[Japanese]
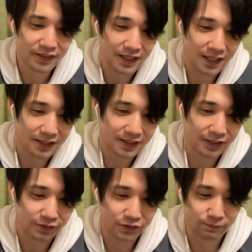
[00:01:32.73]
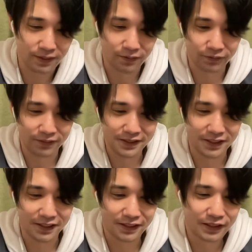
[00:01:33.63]
アンケートスーパーゴッドです。
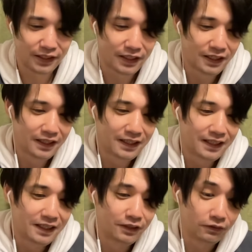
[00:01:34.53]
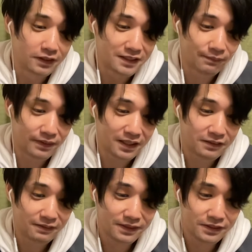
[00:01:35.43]
ログインスタンプありがとうござ
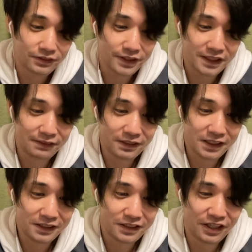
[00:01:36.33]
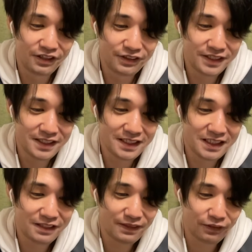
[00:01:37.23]
います。11日、11
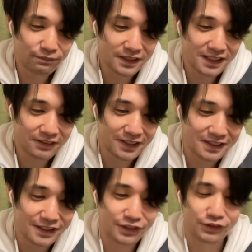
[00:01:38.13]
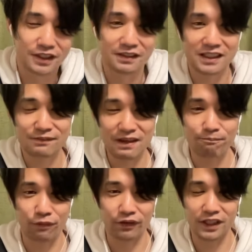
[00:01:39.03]
日目のプレゼントです。11日目、
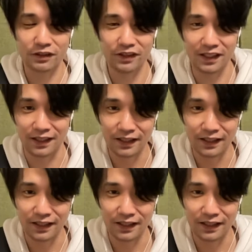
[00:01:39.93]
ポッキーの日。